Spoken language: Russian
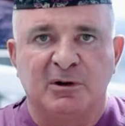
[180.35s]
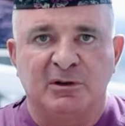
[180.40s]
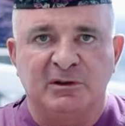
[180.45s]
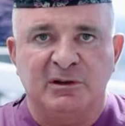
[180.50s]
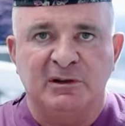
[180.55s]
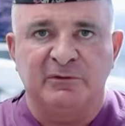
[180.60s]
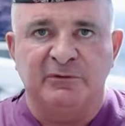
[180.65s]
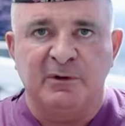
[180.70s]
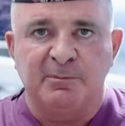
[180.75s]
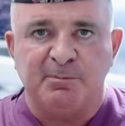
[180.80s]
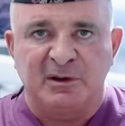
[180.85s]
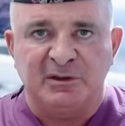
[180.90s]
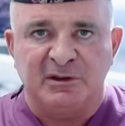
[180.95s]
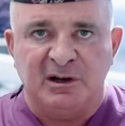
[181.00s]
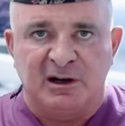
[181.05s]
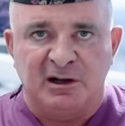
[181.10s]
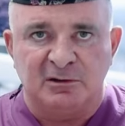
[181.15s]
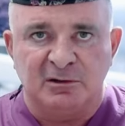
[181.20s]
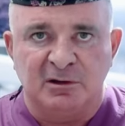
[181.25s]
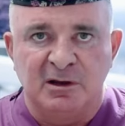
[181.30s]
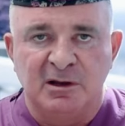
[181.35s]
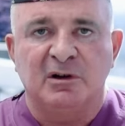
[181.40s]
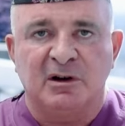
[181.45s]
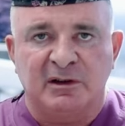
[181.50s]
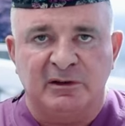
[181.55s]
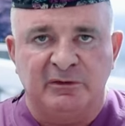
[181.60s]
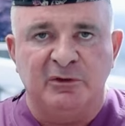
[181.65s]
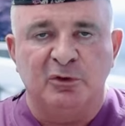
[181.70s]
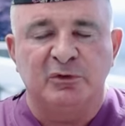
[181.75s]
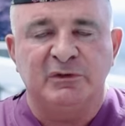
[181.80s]
Протез выпадал,
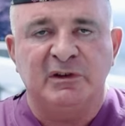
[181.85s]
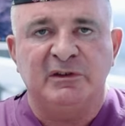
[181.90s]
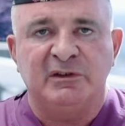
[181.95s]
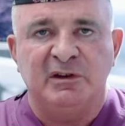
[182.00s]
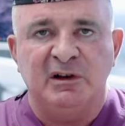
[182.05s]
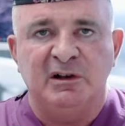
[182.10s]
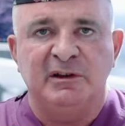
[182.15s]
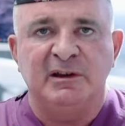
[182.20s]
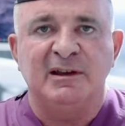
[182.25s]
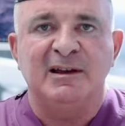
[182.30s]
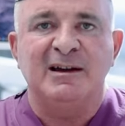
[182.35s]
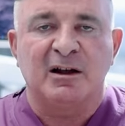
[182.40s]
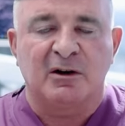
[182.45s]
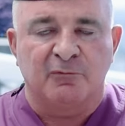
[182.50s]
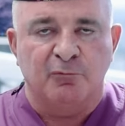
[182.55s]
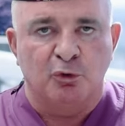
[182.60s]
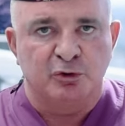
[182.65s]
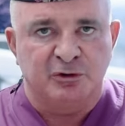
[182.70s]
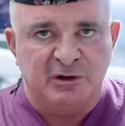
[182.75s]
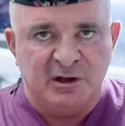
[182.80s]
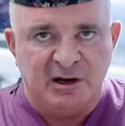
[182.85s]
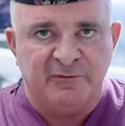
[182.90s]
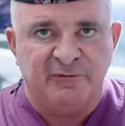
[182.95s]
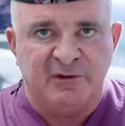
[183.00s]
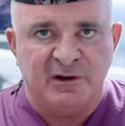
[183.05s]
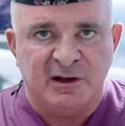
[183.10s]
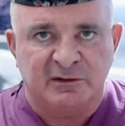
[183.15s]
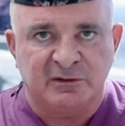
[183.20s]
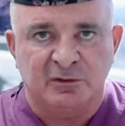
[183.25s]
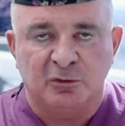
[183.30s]
развился сильный рвотный
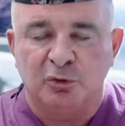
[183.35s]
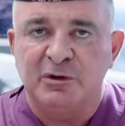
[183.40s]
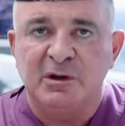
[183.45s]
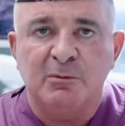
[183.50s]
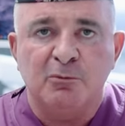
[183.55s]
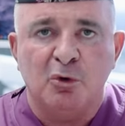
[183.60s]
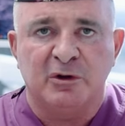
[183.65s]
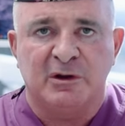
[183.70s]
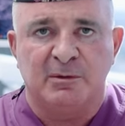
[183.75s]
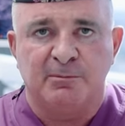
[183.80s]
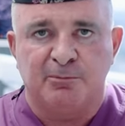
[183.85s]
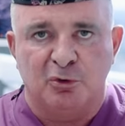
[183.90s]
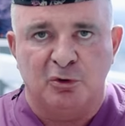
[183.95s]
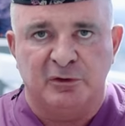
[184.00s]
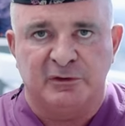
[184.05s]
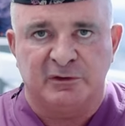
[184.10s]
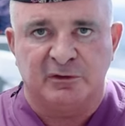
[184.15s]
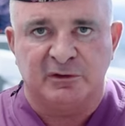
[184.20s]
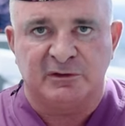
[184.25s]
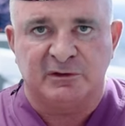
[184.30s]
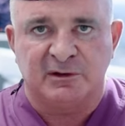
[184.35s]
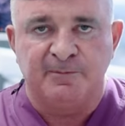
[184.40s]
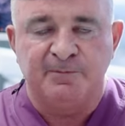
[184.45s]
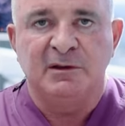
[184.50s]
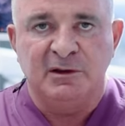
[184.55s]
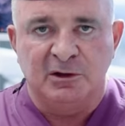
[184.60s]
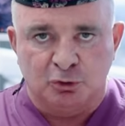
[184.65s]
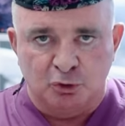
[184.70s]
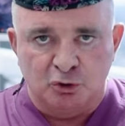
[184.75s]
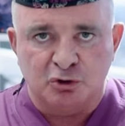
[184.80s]
рефлекс. Он не мог им пользоваться.
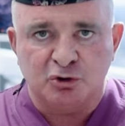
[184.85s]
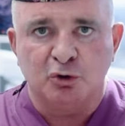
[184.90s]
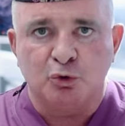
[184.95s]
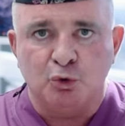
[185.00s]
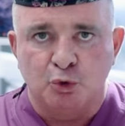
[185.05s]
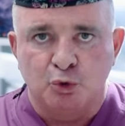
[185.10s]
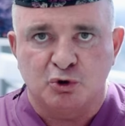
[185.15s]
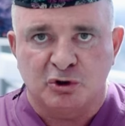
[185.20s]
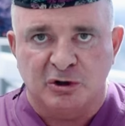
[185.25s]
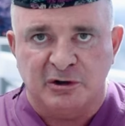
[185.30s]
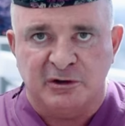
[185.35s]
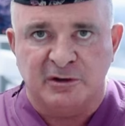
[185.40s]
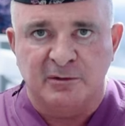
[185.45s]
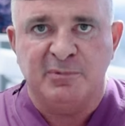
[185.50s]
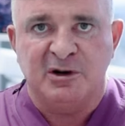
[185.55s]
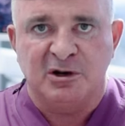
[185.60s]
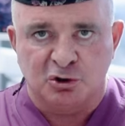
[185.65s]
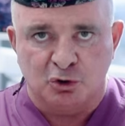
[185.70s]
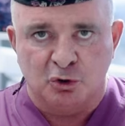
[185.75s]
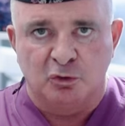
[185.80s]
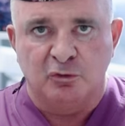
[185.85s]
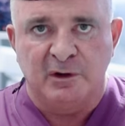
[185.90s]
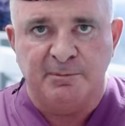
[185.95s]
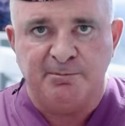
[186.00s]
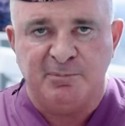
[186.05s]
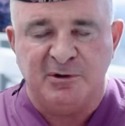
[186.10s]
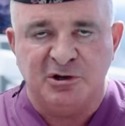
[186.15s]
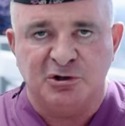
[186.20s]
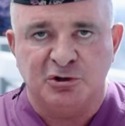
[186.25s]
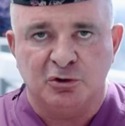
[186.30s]
Не то что кушать,
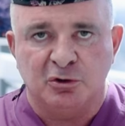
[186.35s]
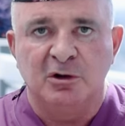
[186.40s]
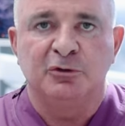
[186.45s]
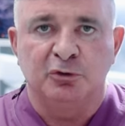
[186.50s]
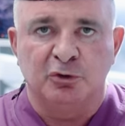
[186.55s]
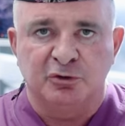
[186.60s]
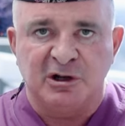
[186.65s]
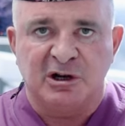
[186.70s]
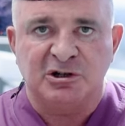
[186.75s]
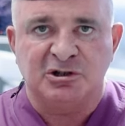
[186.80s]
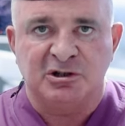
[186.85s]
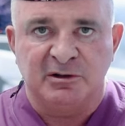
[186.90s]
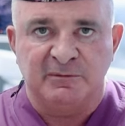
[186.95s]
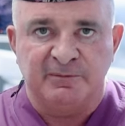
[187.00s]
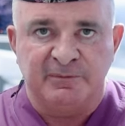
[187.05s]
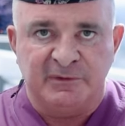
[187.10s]
пережевывать пищу, но даже